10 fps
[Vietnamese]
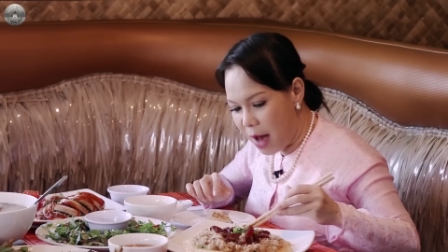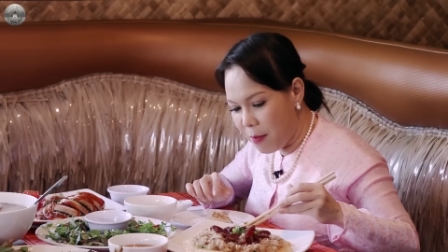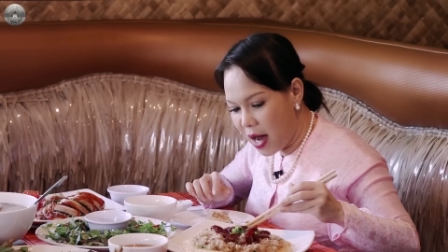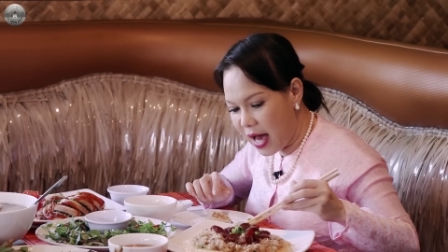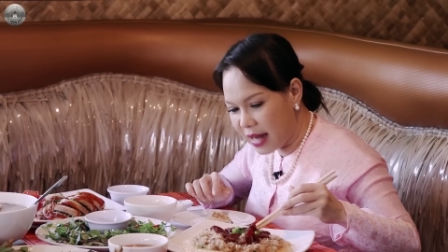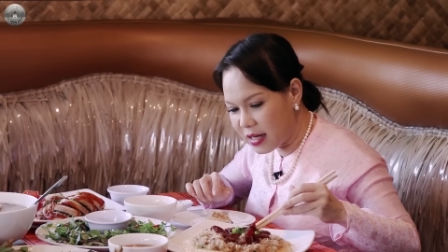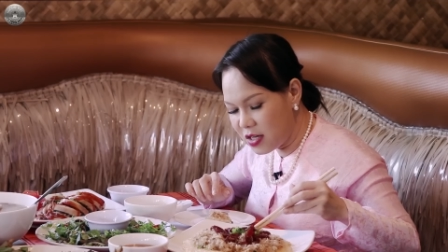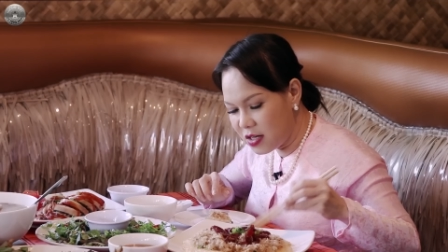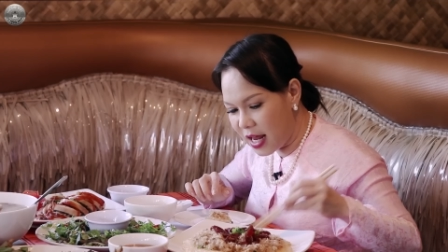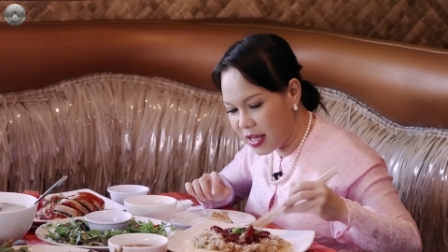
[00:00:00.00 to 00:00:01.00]
mỡ hành ở
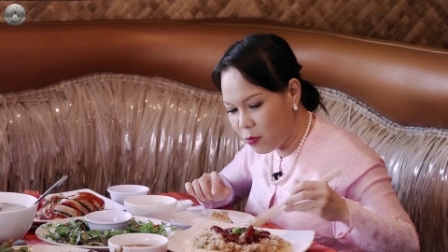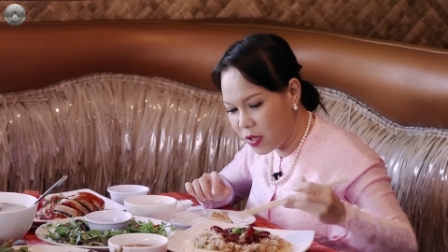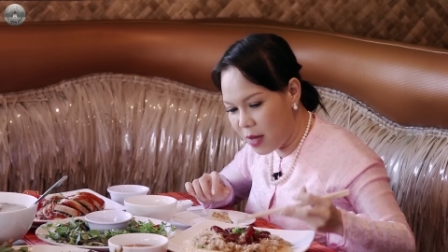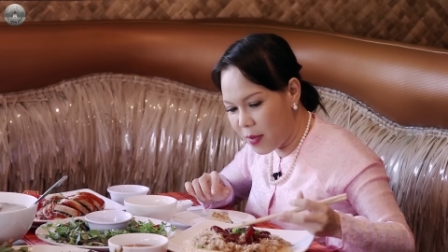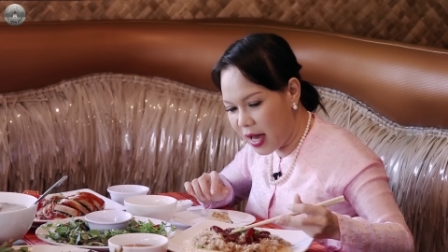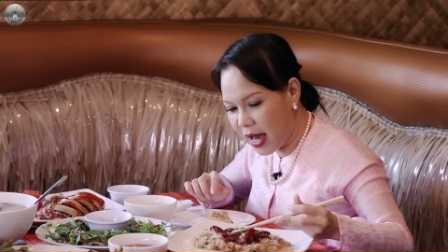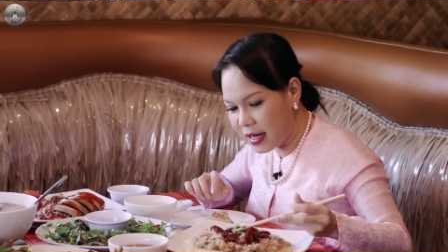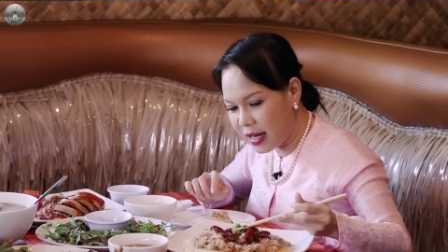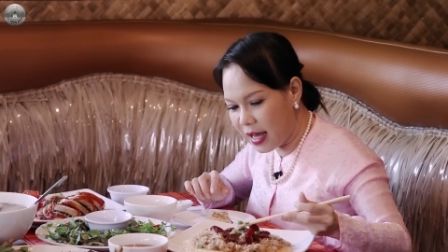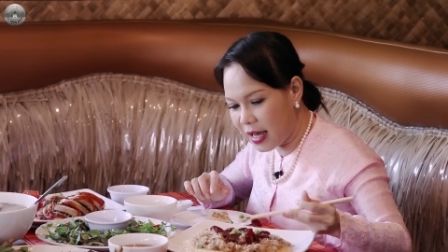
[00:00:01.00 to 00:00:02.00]
dưới đây nha quý vị, mỡ hành
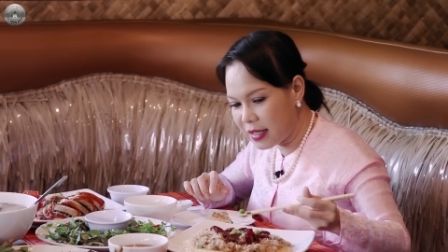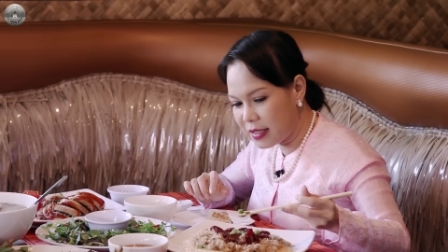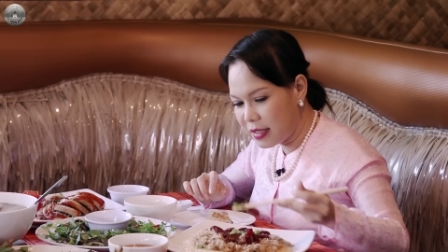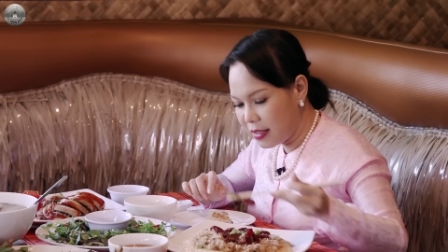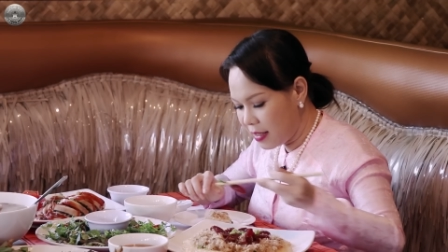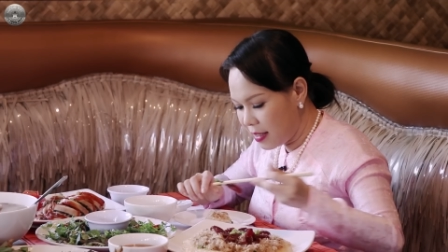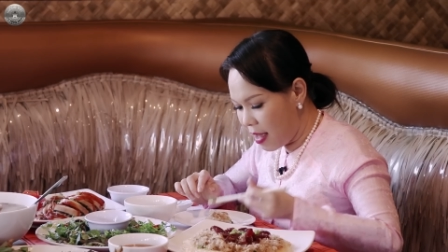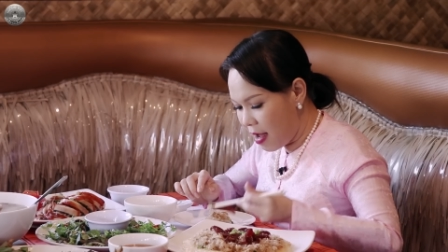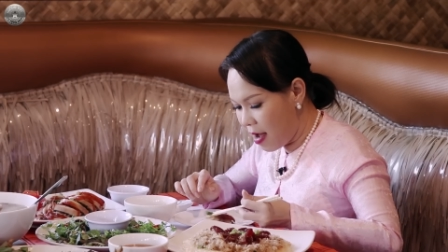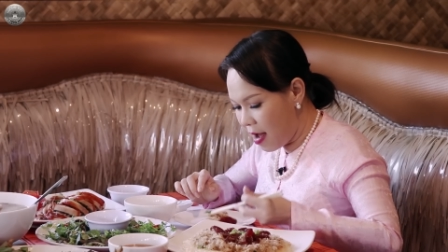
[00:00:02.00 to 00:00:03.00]
nè.
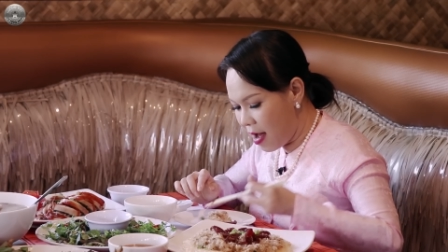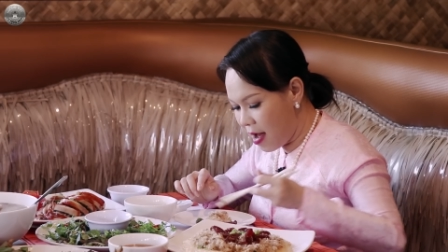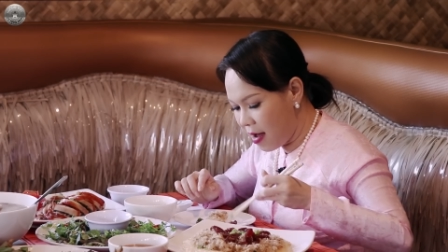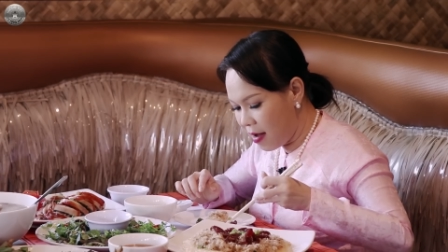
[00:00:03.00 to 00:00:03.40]
Đó,